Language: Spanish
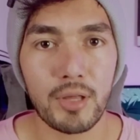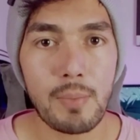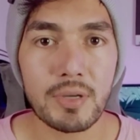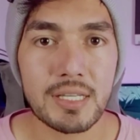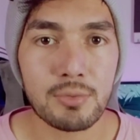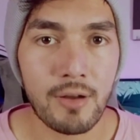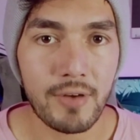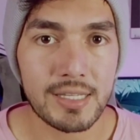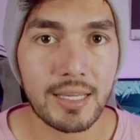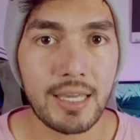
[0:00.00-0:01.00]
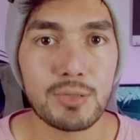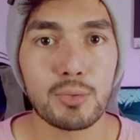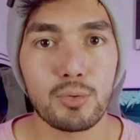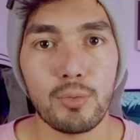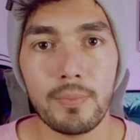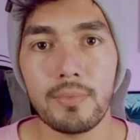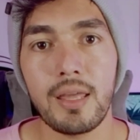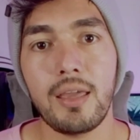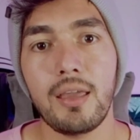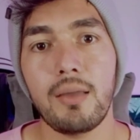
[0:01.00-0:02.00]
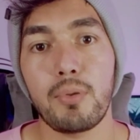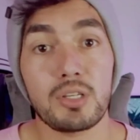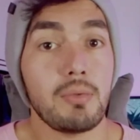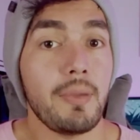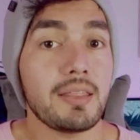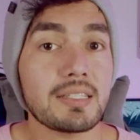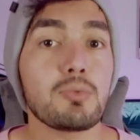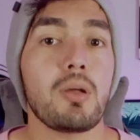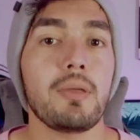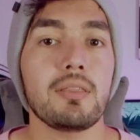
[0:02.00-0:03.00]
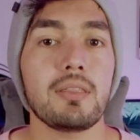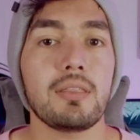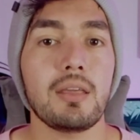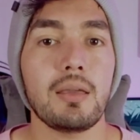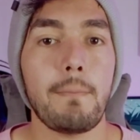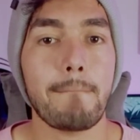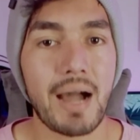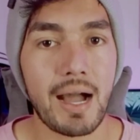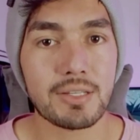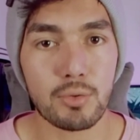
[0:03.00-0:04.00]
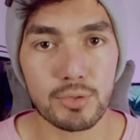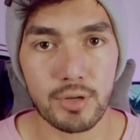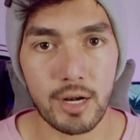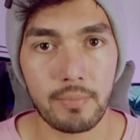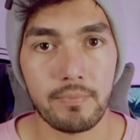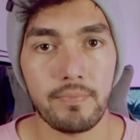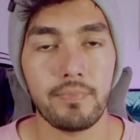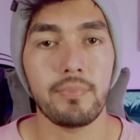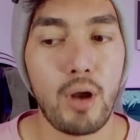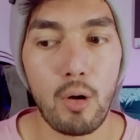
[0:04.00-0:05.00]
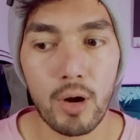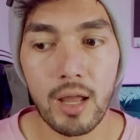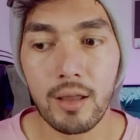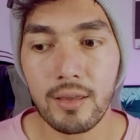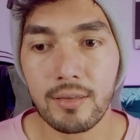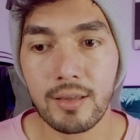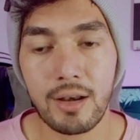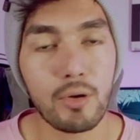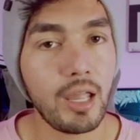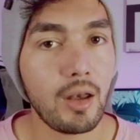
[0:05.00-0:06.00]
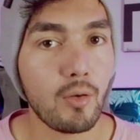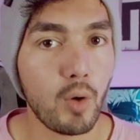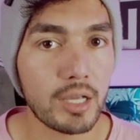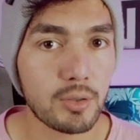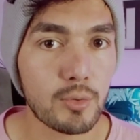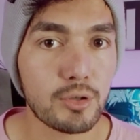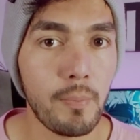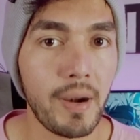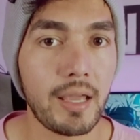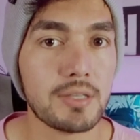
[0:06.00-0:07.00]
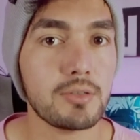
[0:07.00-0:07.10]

porque pues es una falla que YouTube eh, próximamente seguramente va a solucionar. Por ahora creo que no hay solución para